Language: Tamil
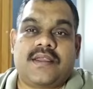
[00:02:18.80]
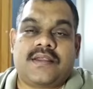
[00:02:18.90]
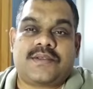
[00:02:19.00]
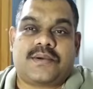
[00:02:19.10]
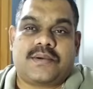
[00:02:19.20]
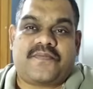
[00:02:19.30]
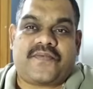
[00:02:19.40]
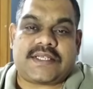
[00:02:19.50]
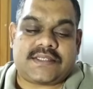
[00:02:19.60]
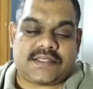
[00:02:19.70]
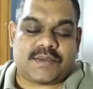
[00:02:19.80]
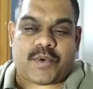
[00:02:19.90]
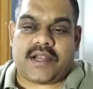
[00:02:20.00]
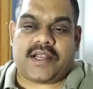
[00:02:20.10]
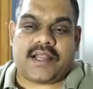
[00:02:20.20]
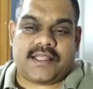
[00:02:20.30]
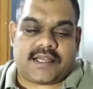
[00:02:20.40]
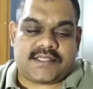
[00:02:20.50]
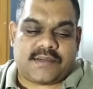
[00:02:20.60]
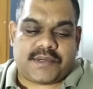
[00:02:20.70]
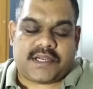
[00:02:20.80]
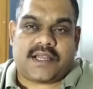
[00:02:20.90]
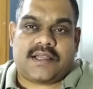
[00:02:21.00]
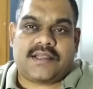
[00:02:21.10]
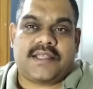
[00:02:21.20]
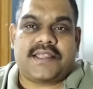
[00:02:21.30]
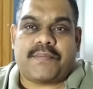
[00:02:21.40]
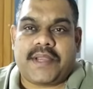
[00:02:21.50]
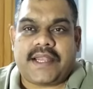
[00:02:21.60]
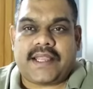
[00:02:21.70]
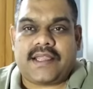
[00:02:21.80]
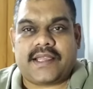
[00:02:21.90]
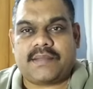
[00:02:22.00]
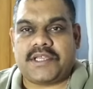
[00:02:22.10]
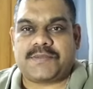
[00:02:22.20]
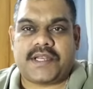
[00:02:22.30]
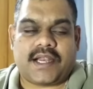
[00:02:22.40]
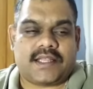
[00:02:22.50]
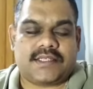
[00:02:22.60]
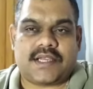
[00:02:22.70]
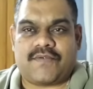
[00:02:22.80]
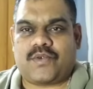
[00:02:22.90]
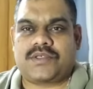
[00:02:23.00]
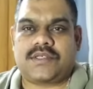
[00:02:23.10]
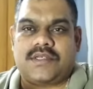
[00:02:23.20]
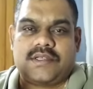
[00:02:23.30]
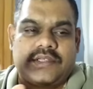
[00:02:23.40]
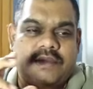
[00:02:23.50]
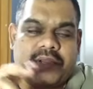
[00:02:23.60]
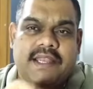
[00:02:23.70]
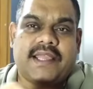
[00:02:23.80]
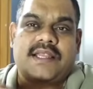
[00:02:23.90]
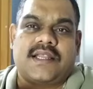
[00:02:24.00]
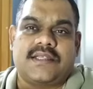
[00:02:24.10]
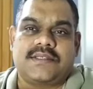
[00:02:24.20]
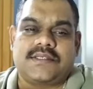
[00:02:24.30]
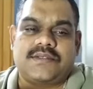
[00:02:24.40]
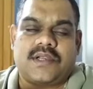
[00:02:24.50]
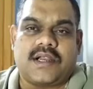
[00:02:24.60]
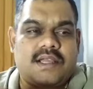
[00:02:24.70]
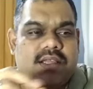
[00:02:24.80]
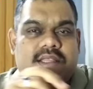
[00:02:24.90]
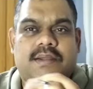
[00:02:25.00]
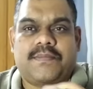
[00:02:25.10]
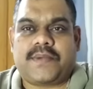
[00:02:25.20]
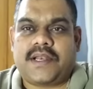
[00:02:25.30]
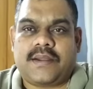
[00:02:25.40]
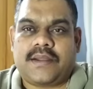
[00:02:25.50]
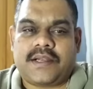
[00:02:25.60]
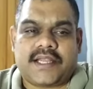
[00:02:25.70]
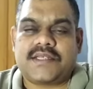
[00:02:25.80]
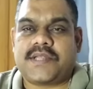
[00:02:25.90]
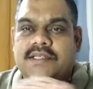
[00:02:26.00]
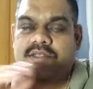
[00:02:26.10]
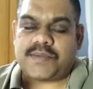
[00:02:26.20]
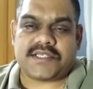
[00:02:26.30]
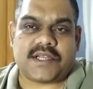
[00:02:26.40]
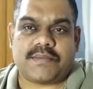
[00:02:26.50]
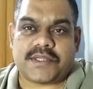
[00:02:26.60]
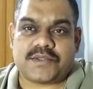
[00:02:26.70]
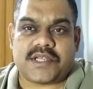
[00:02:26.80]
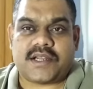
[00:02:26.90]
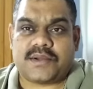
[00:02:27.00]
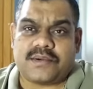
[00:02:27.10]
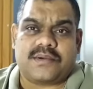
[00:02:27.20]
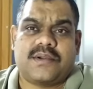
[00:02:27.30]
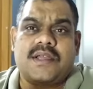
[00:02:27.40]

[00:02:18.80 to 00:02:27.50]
ஸோ ஃபஸ்ட்டு பாயிண்ட்டாக நான் எதை கன்சிடர் பண்ணுறேன்னா இந்த மீட்டிங் எதை பேஸ் பண்ணி நடந்துச்சு அஃப்கோர்ஸ் இந்த மீட்டிங் எதை நடந்துச்சுன்னு சொல்கிறாங்கன்னா இந்த டென்த்து ஸ்டாண்டர்டுக்கும் ப்ளஸ் ப்ளஸ் டூ ஸ்டாண்டர்டுக்கும்